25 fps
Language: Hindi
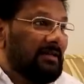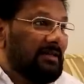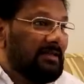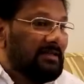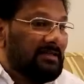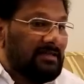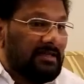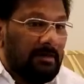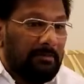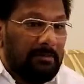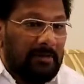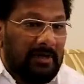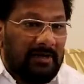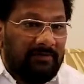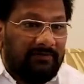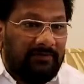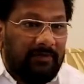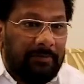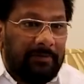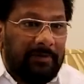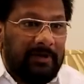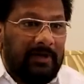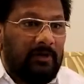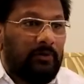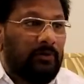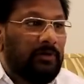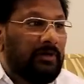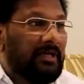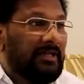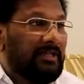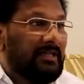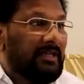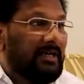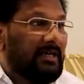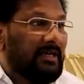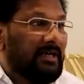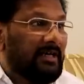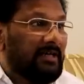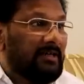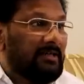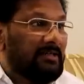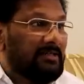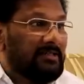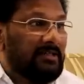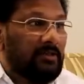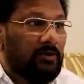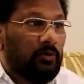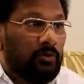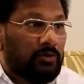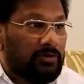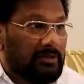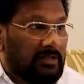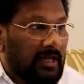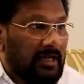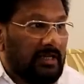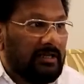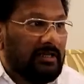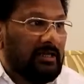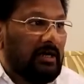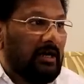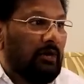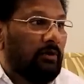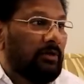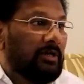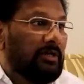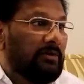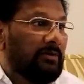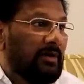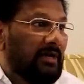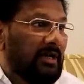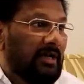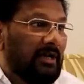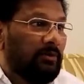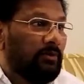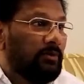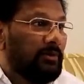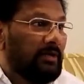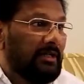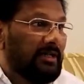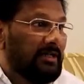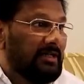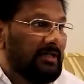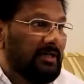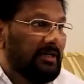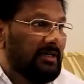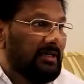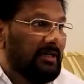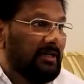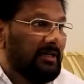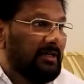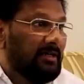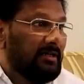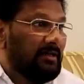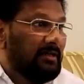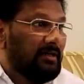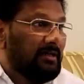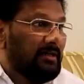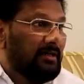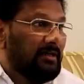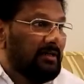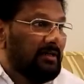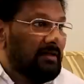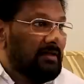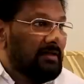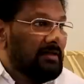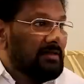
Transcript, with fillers: इसका मनफी पहलू नहीं देख रहे इससे नुकसान क्या होने वाला है वो नहीं देख रहे हाँ।